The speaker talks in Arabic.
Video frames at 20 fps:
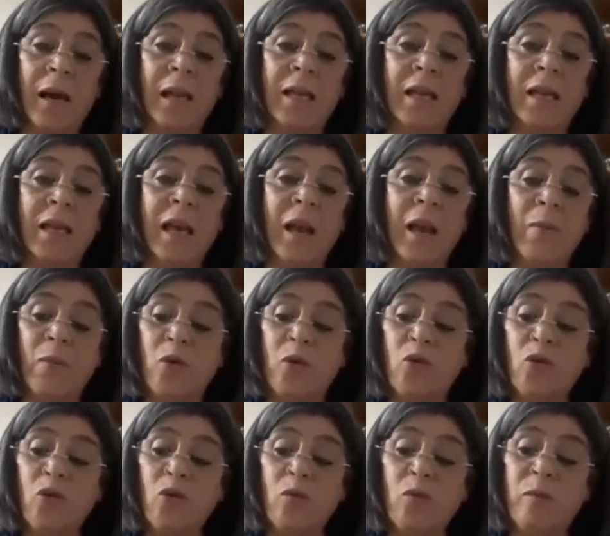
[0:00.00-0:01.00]
علي راهم
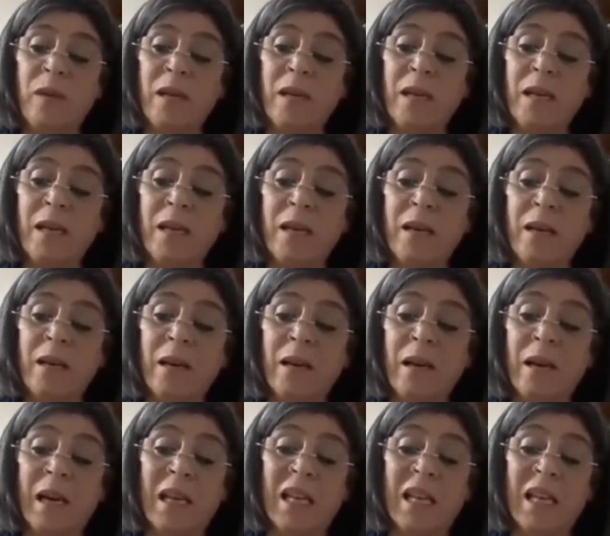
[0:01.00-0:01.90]
يقولوا باللي آه،